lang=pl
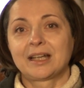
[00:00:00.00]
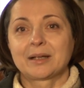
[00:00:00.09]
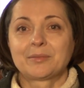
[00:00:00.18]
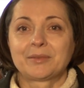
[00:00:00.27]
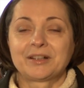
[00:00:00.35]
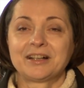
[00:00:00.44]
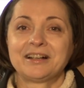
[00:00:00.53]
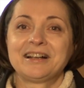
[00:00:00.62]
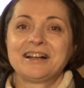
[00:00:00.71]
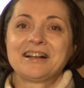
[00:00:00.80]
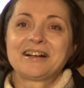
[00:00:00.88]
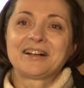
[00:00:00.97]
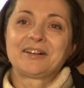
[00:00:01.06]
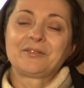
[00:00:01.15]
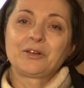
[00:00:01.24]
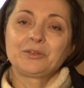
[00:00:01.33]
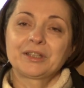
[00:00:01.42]
jakby
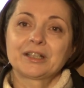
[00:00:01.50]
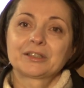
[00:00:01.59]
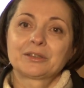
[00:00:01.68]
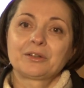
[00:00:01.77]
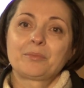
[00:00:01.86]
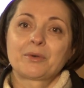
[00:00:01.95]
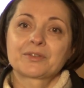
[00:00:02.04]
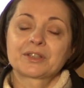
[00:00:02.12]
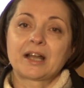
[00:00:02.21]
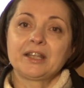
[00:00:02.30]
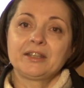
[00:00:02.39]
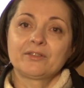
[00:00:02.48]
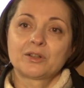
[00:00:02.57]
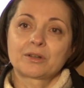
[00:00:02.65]
wątek to powstanie w